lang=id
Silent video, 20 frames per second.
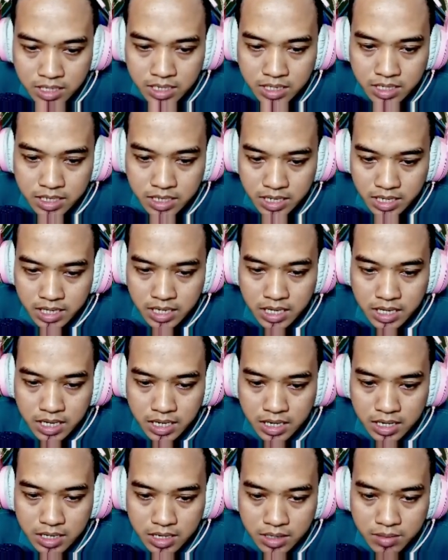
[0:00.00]
iya nak
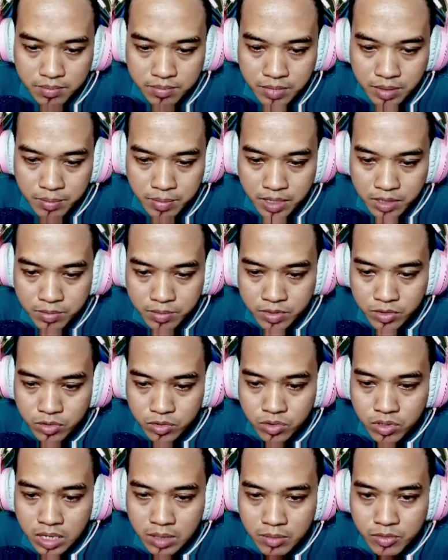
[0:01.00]
Bapak menunggu
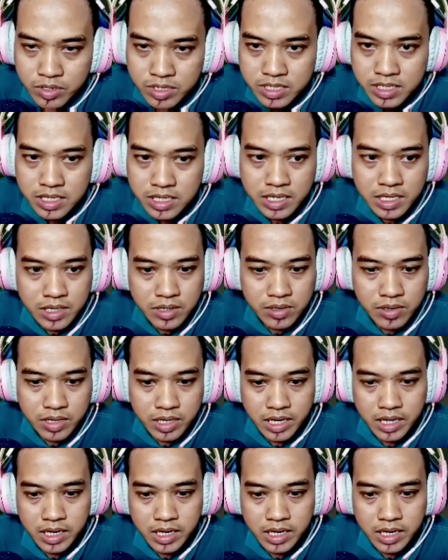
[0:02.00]
kamu di sini oke